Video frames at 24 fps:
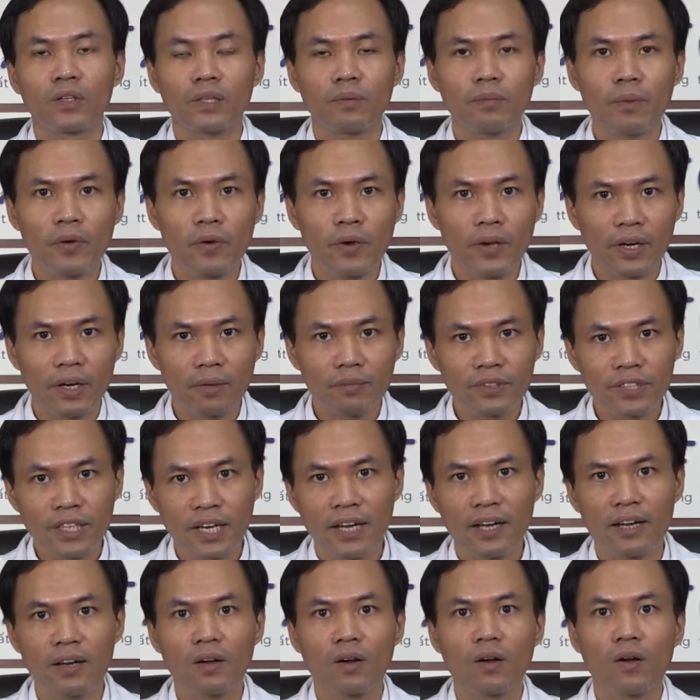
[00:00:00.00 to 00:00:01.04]
những biểu hiện lâm
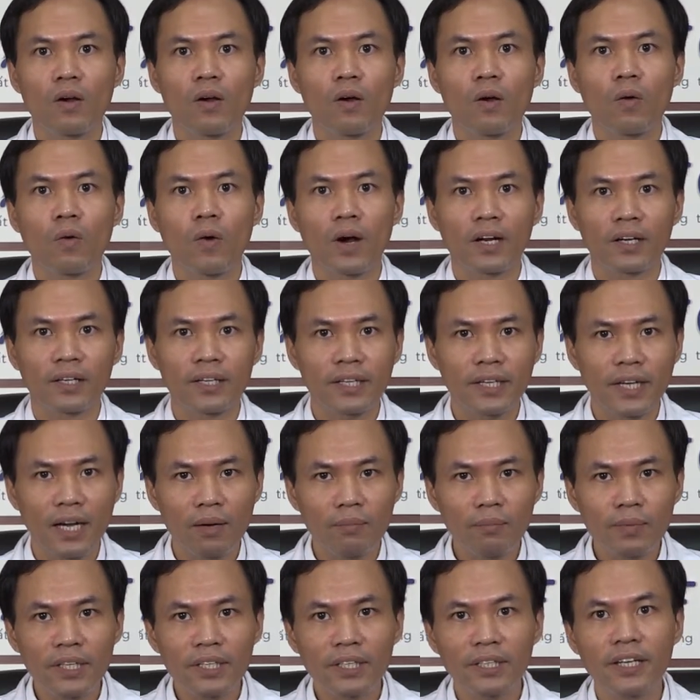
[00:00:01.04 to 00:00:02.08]
sàng hoặc đi
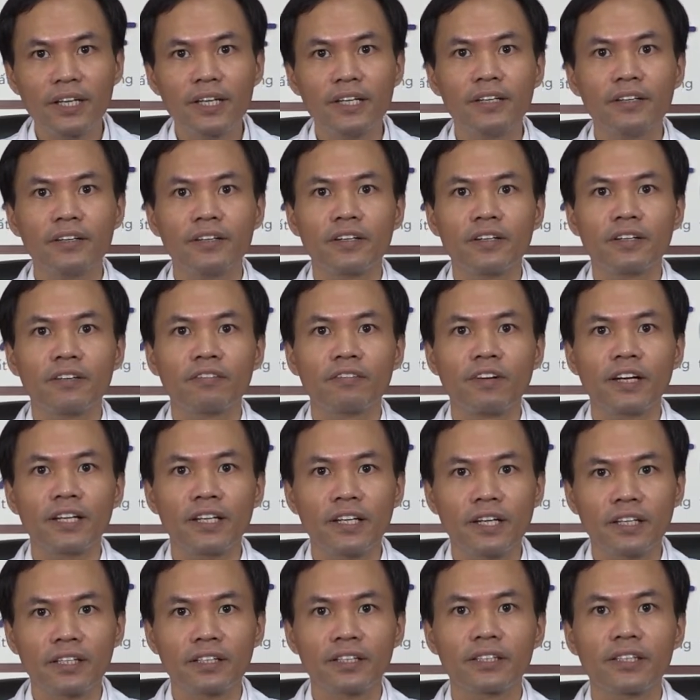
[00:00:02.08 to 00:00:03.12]
khám định kỳ phát
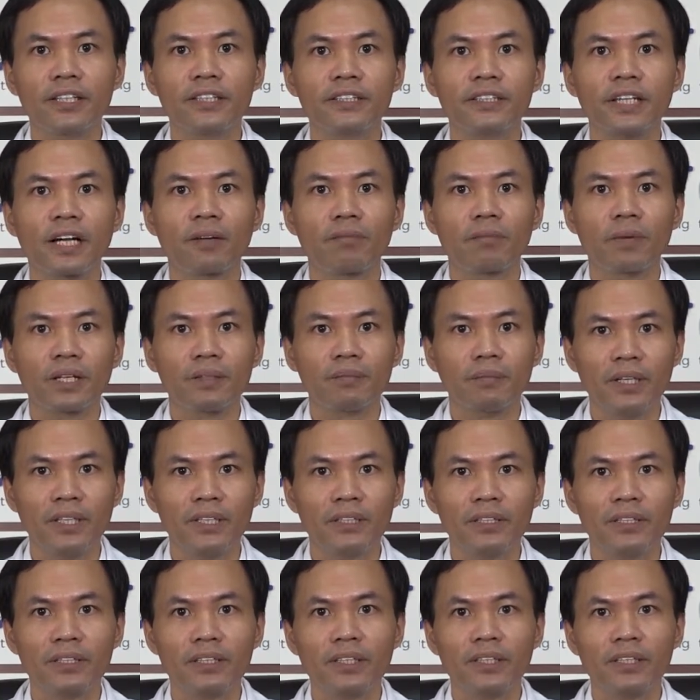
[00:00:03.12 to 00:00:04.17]
hiện cái tình trạng bệnh
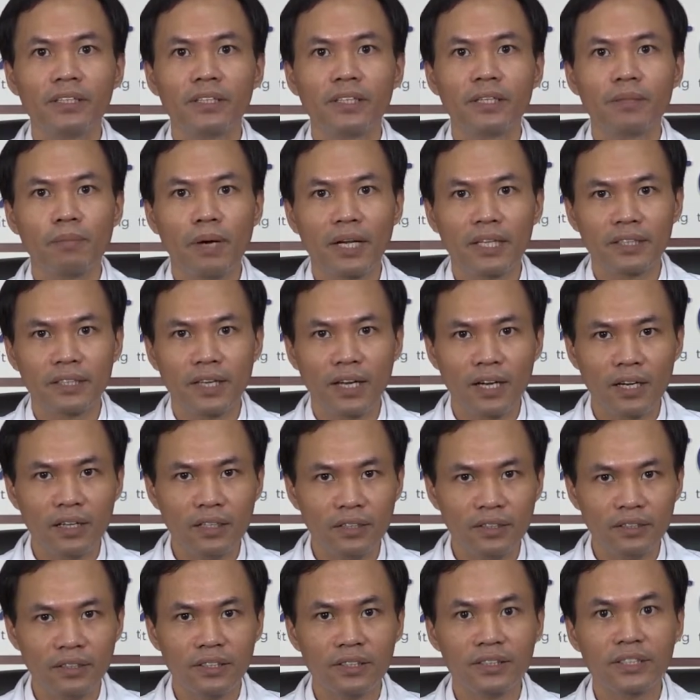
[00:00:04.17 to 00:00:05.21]
mình thì bệnh đã
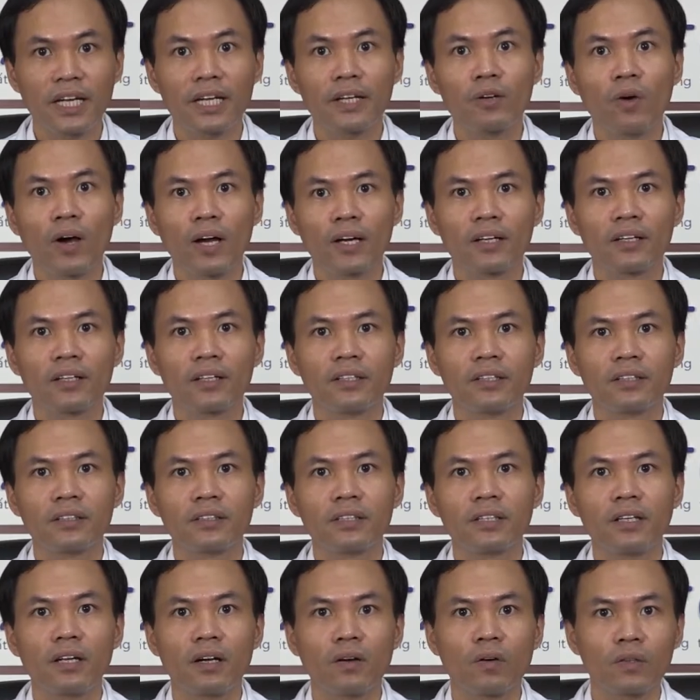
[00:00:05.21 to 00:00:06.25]
ở những giai đoạn,
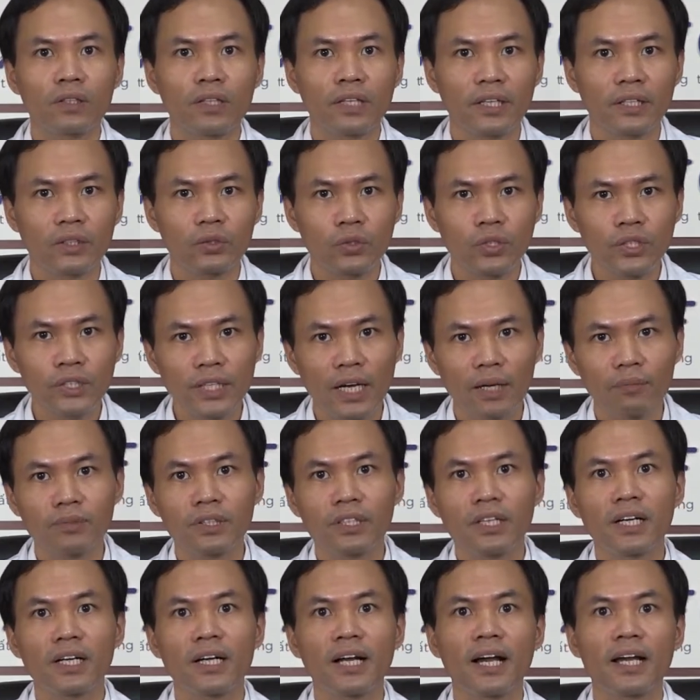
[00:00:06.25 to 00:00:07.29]
tức là có thể suy giảm
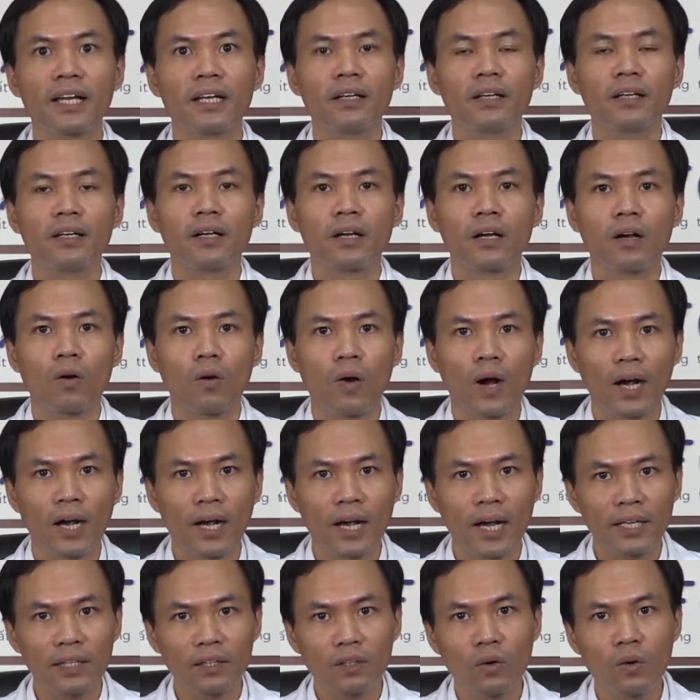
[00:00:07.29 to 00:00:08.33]
chức năng gan hoặc
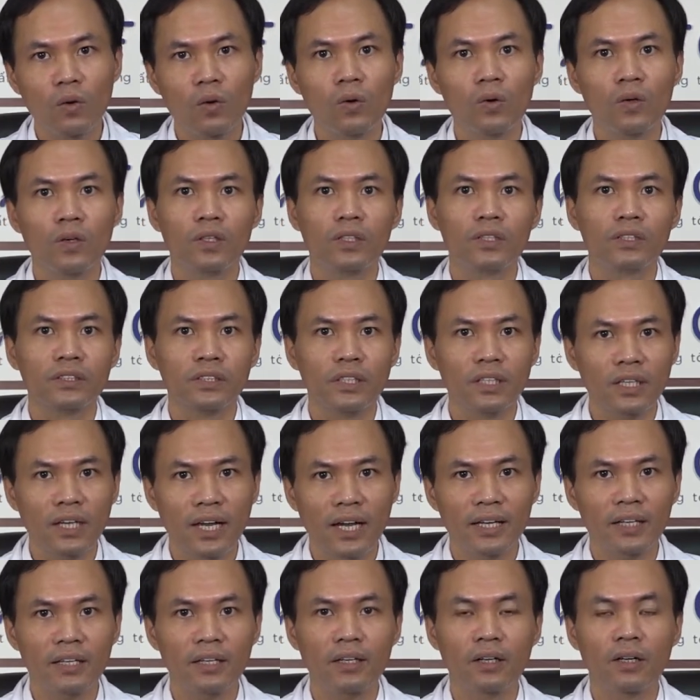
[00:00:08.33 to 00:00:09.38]
gan thô, xơ
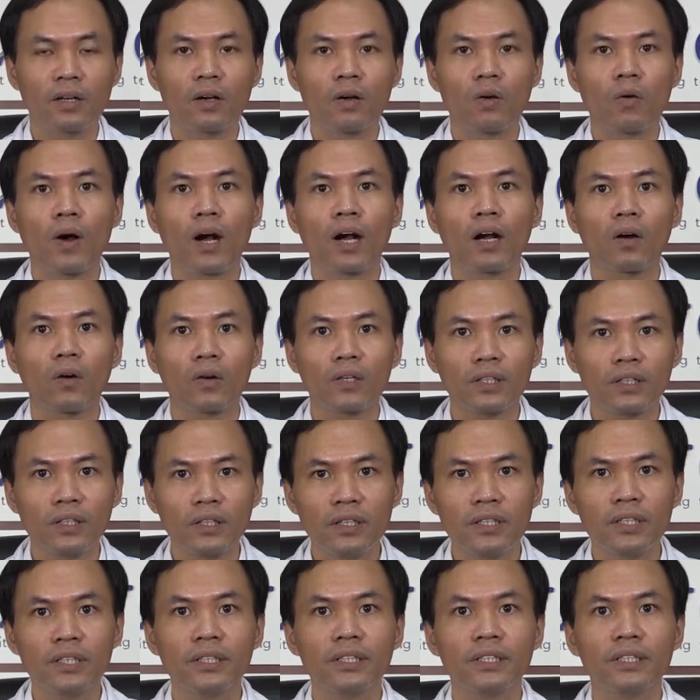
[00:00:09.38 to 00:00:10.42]
gan, hoặc có những
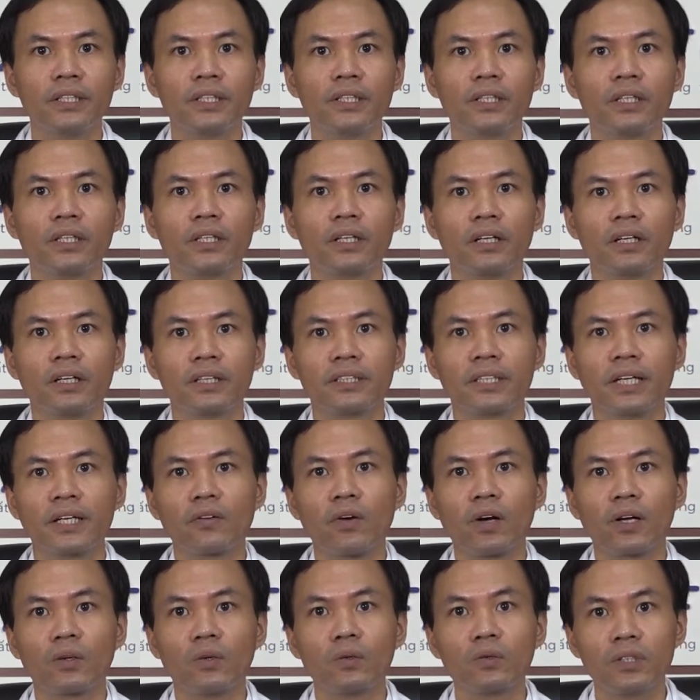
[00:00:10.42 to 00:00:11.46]
người ở giai
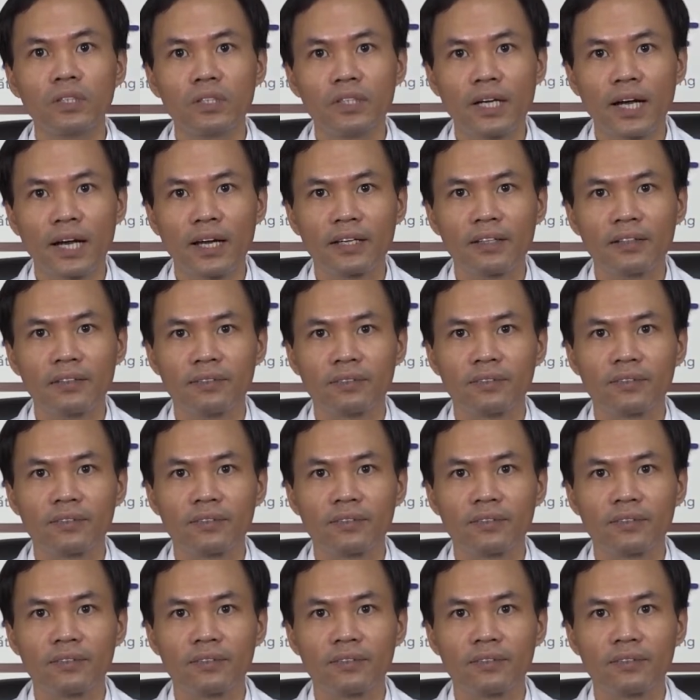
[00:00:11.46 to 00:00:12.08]
đoạn ung thư gan.